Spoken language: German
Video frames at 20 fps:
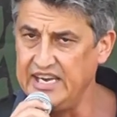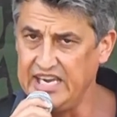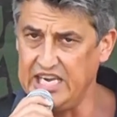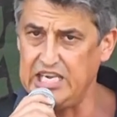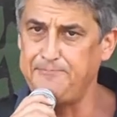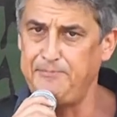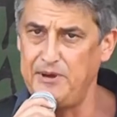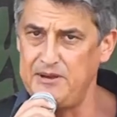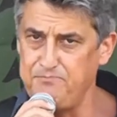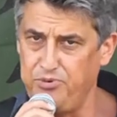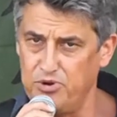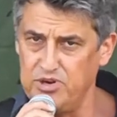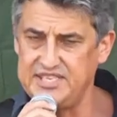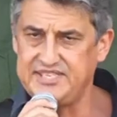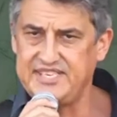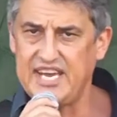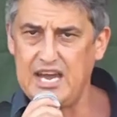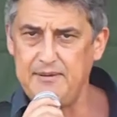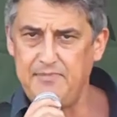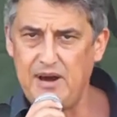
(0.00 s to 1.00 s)
ich bin
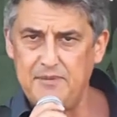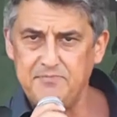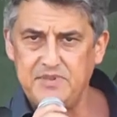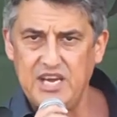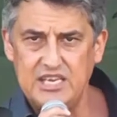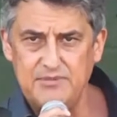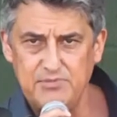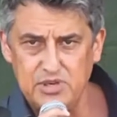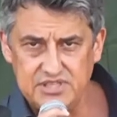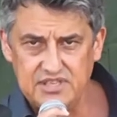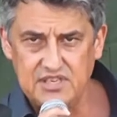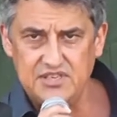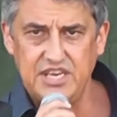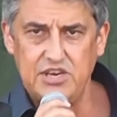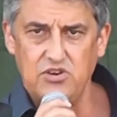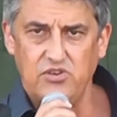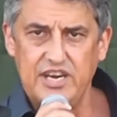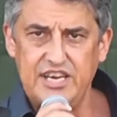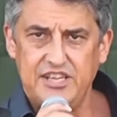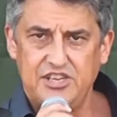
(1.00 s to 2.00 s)
Polizeibeamter, ich müsste
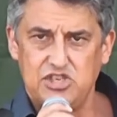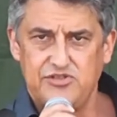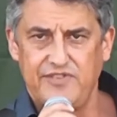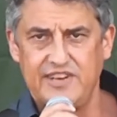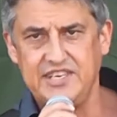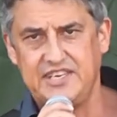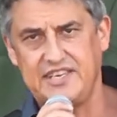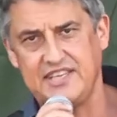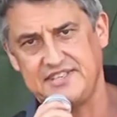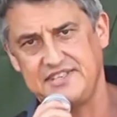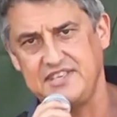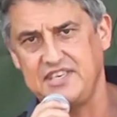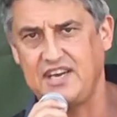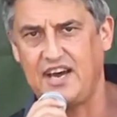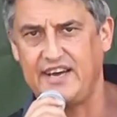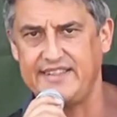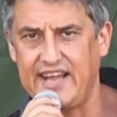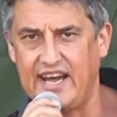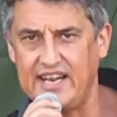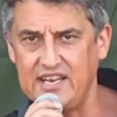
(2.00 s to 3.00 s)
theoretisch, wenn ich jetzt nicht
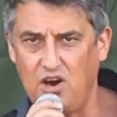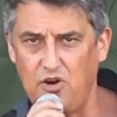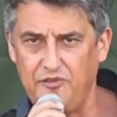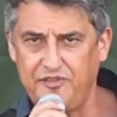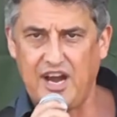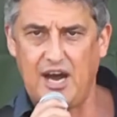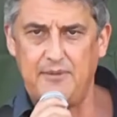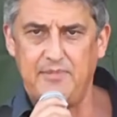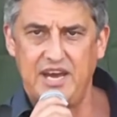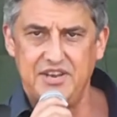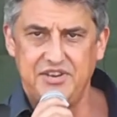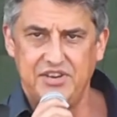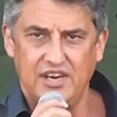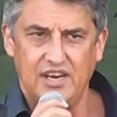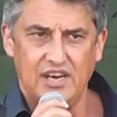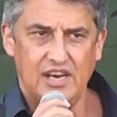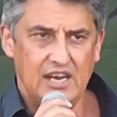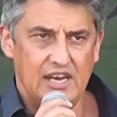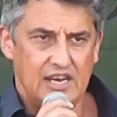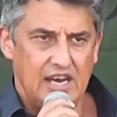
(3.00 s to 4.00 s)
gerade eine andere Aufgabe hätte,
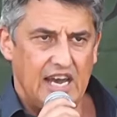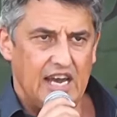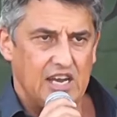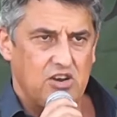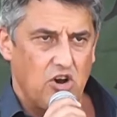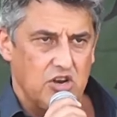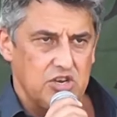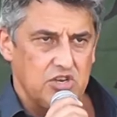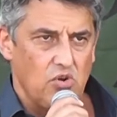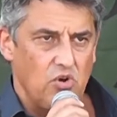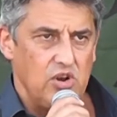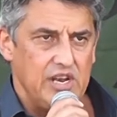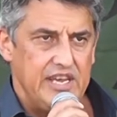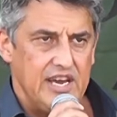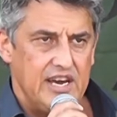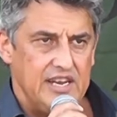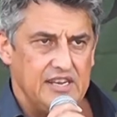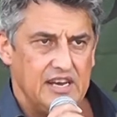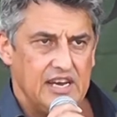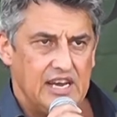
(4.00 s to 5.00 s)
äh,
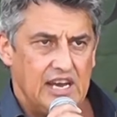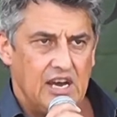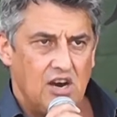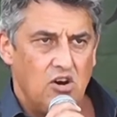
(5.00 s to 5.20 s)
kontrollieren.